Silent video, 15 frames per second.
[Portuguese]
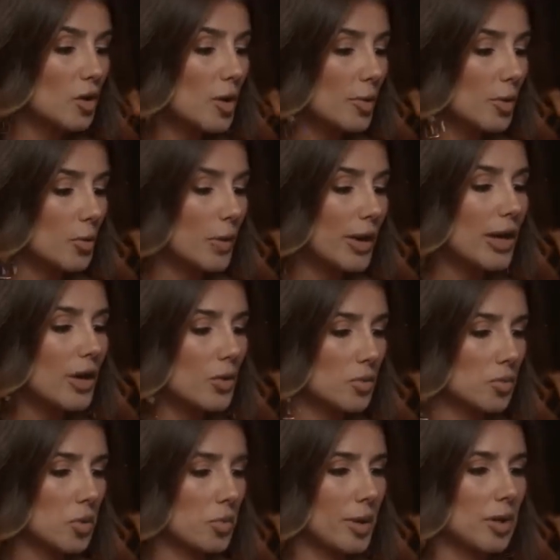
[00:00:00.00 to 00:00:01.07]
forma, um
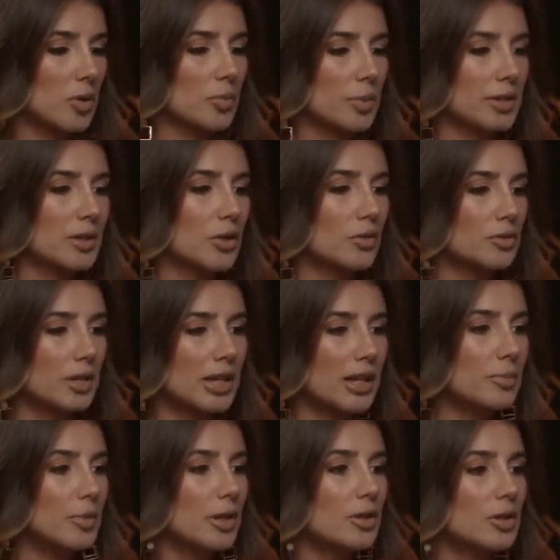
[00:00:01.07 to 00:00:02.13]
erro que meu pai cometeu foi
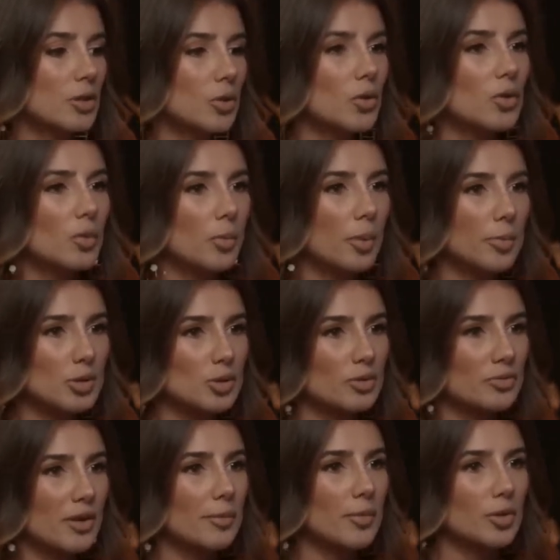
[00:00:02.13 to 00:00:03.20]
que ele me criou como uma
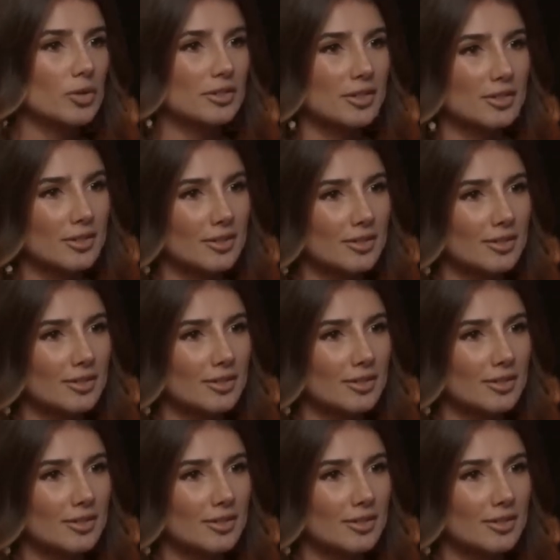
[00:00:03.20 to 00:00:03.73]
pessoa famosa.